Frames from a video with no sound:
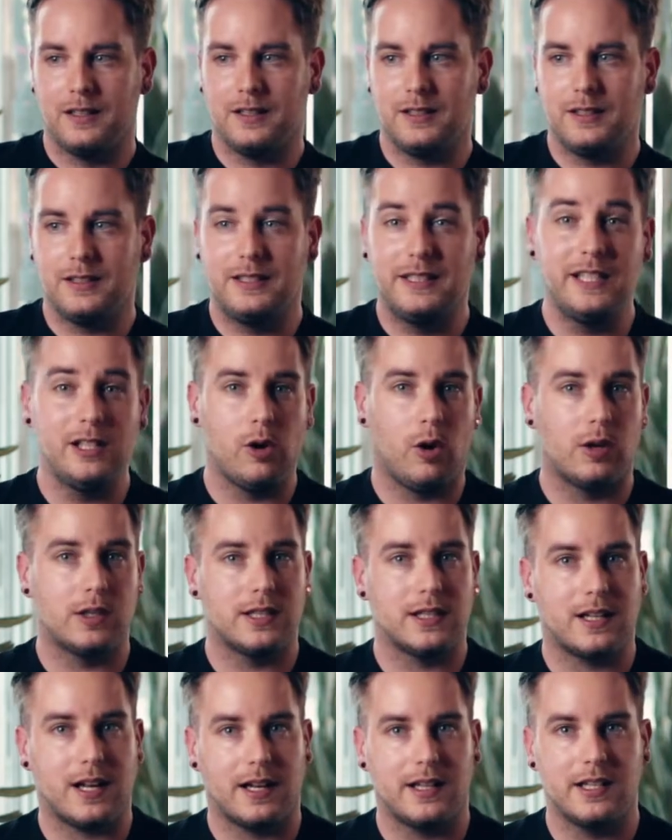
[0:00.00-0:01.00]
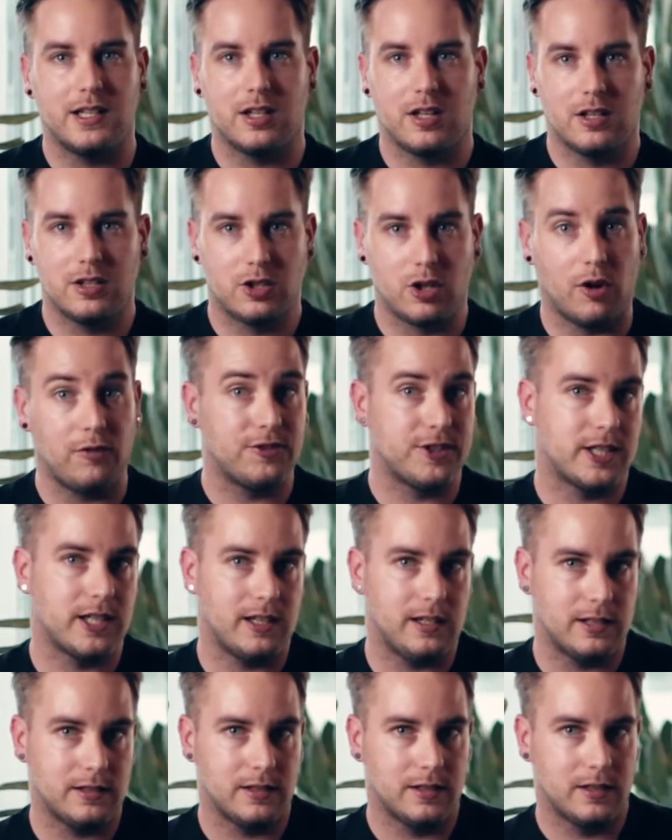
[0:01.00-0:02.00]
die Leute kann ich soft
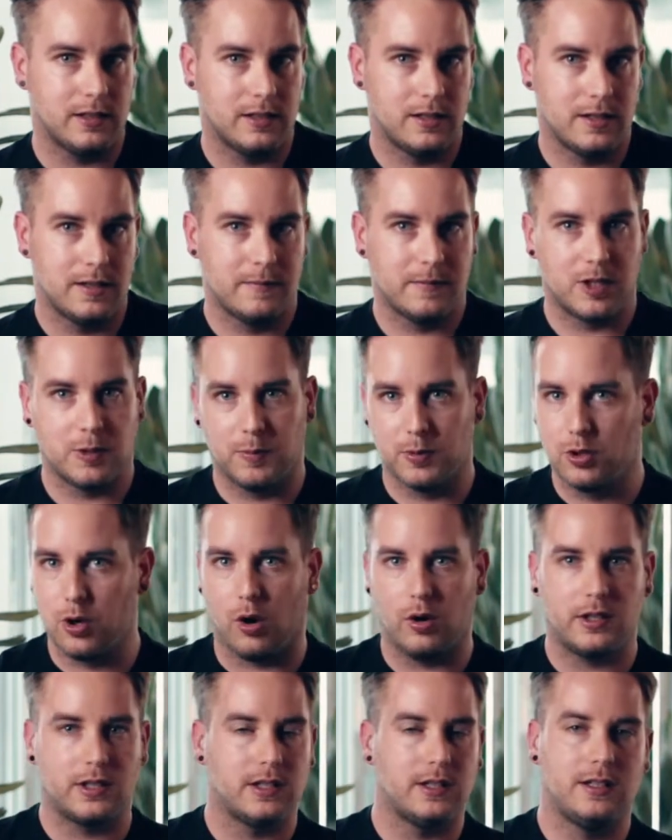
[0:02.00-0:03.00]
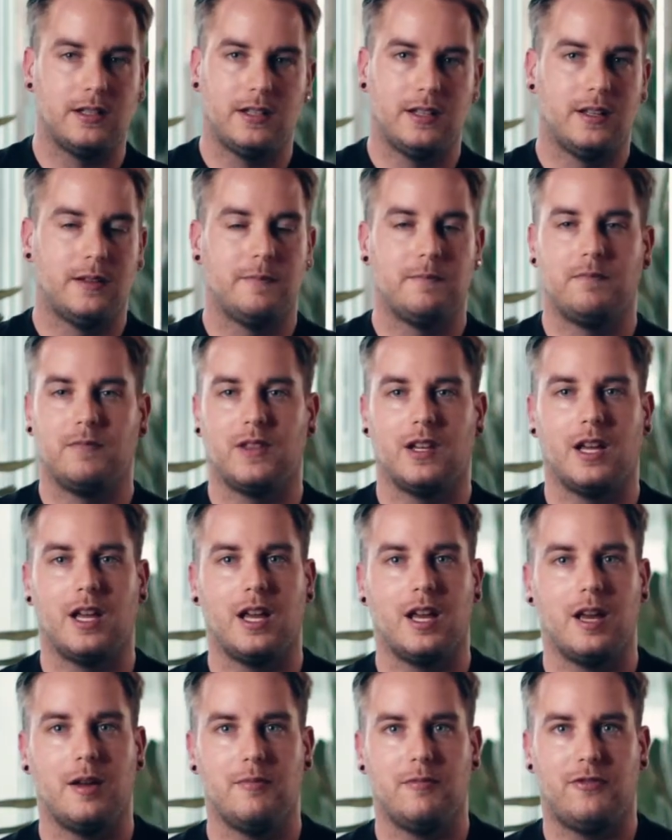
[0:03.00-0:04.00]
sellen. Das bedeutet,
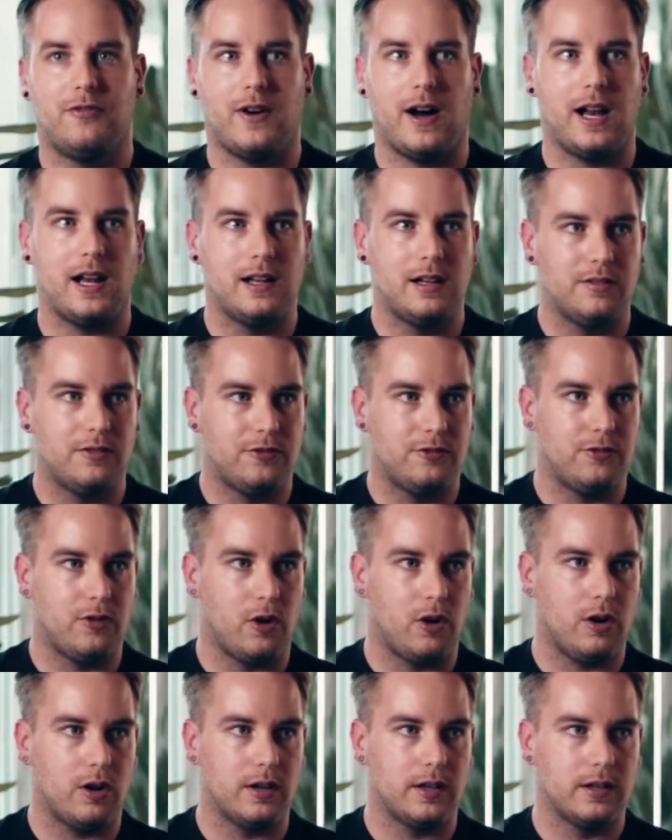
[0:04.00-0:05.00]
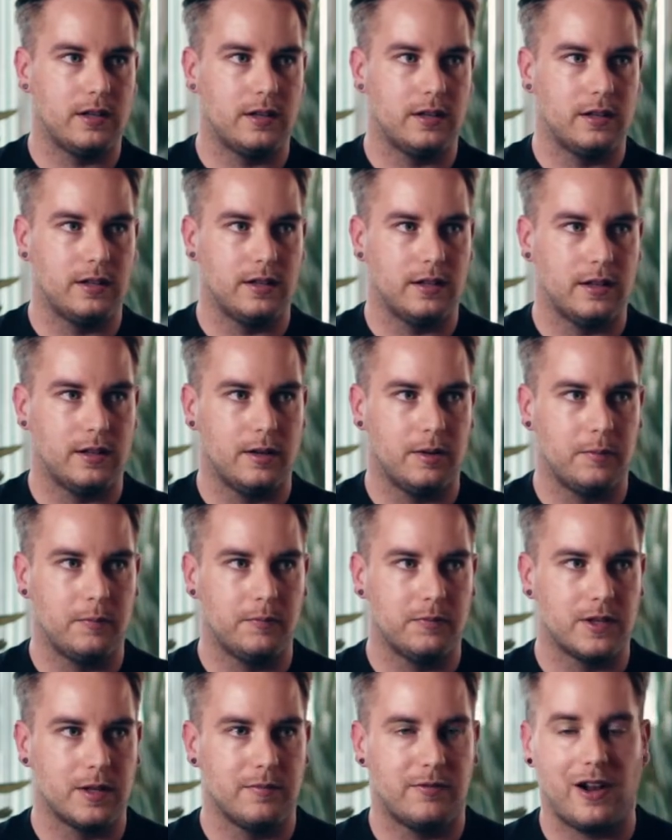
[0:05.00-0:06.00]
im Fall von,
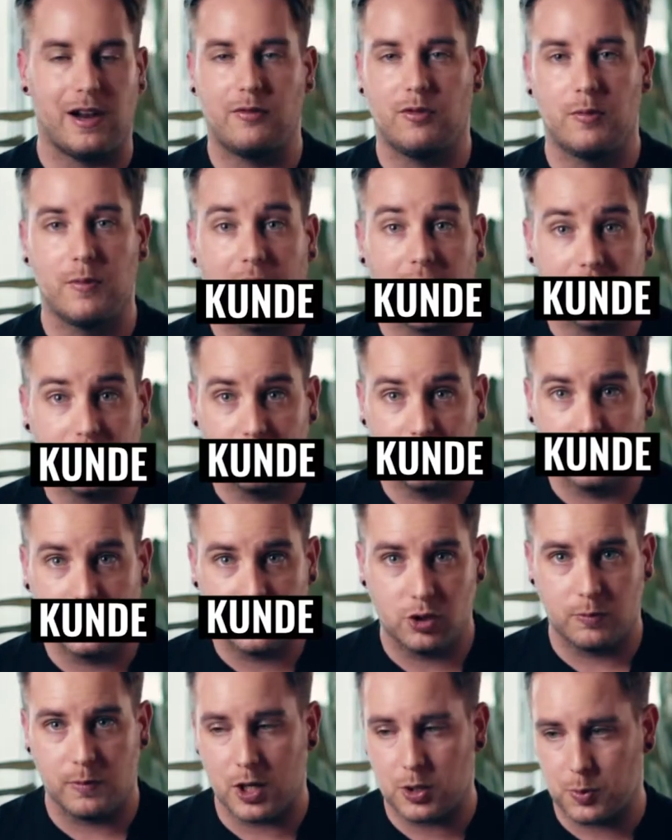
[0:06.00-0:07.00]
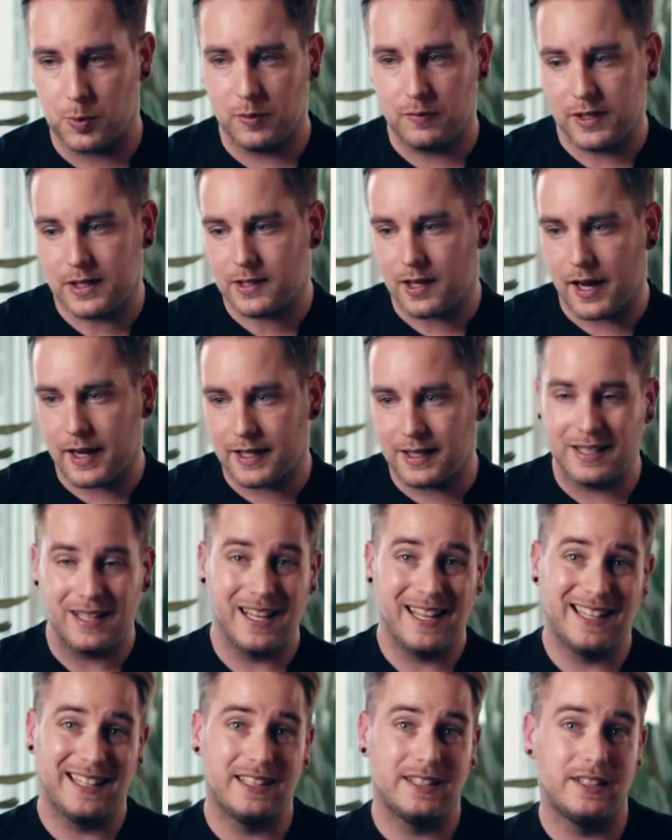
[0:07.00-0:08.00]
ähm, im Fall vom zum Beispiel, wir zeigen
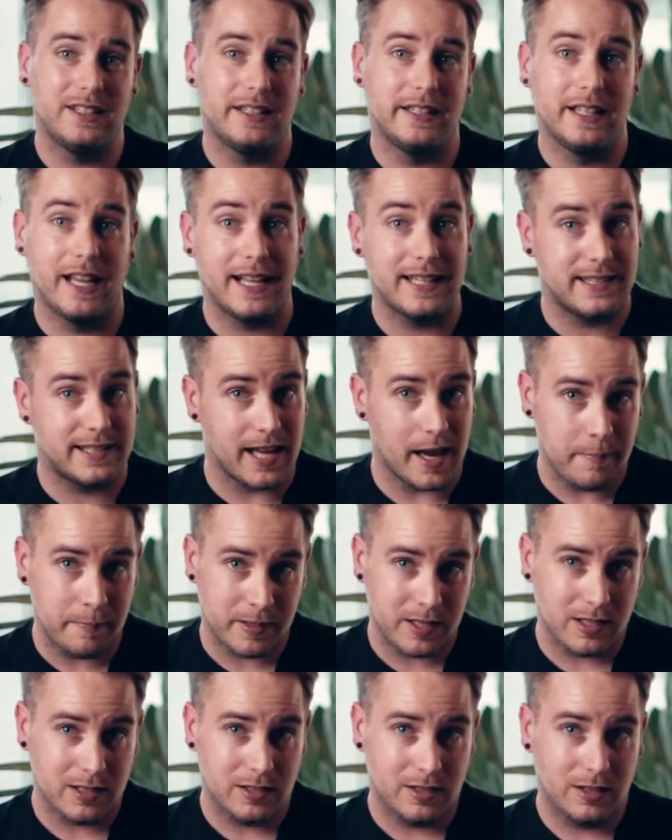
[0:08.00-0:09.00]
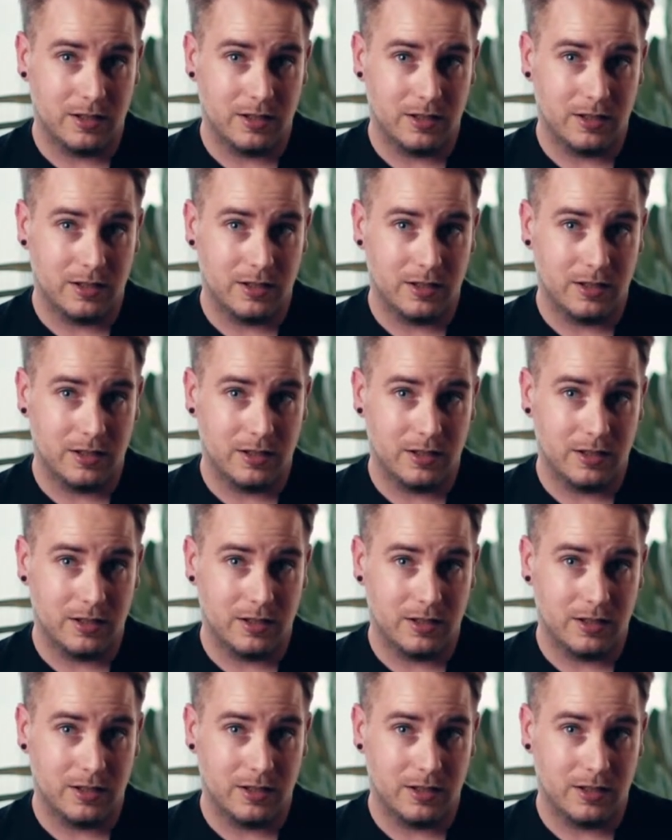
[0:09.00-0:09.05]
ein Rezept